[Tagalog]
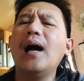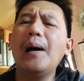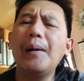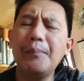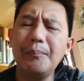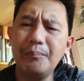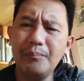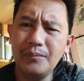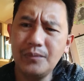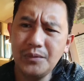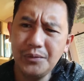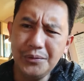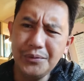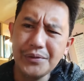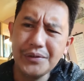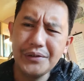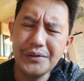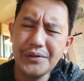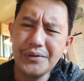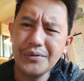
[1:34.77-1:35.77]

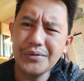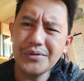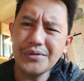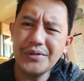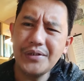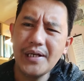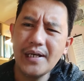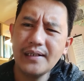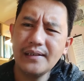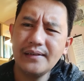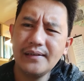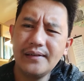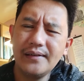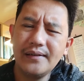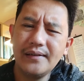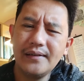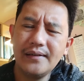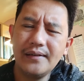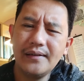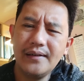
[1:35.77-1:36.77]
ammo iti Diyos
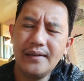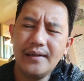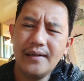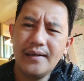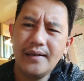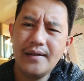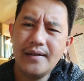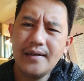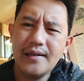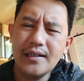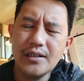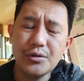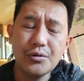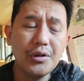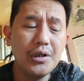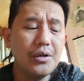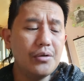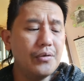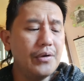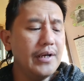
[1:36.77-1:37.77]
di
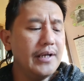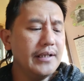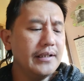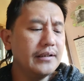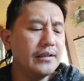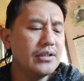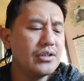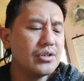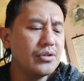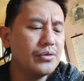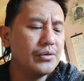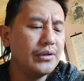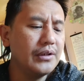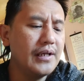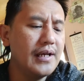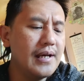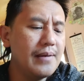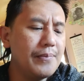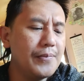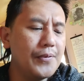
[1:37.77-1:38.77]
so nga kuna iti sa
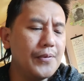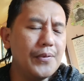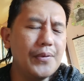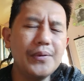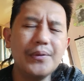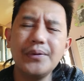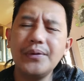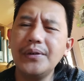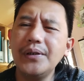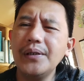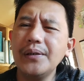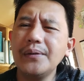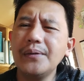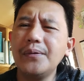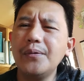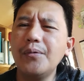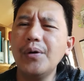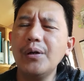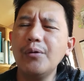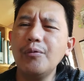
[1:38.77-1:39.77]
ti apo
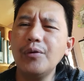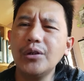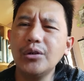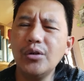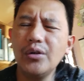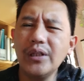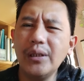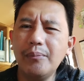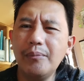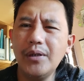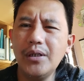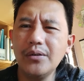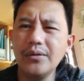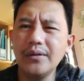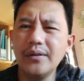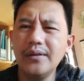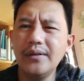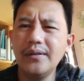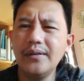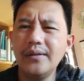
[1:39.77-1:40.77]
when we talked
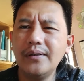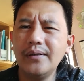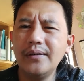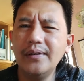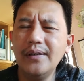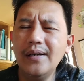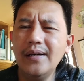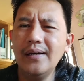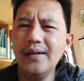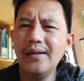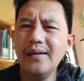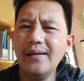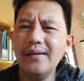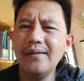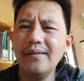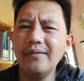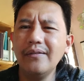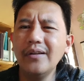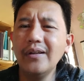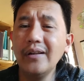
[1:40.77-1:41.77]
about
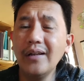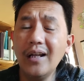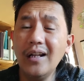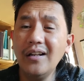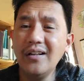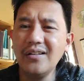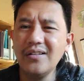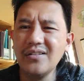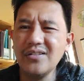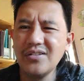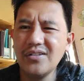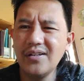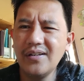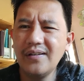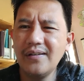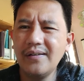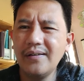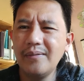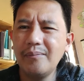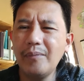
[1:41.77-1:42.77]
the
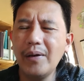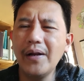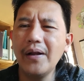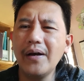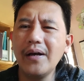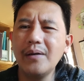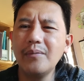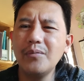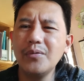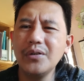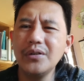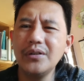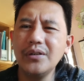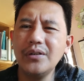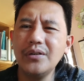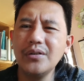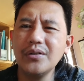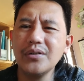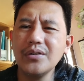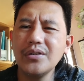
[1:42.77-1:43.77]
knowledge panakamo
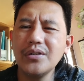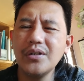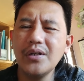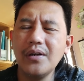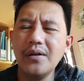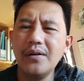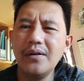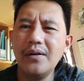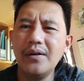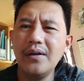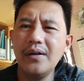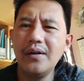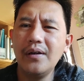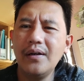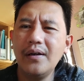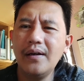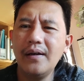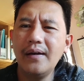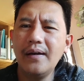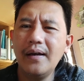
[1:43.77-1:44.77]
iti Diyos
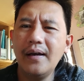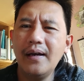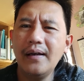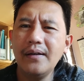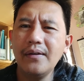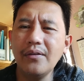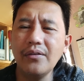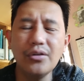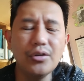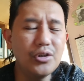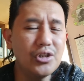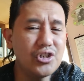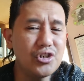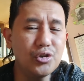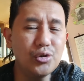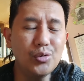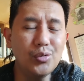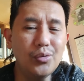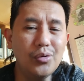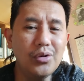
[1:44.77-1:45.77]
there
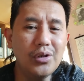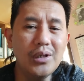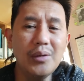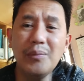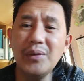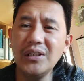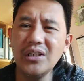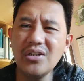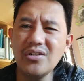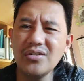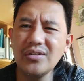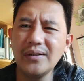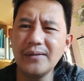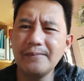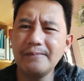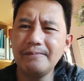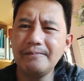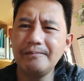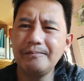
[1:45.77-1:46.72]
is no limitation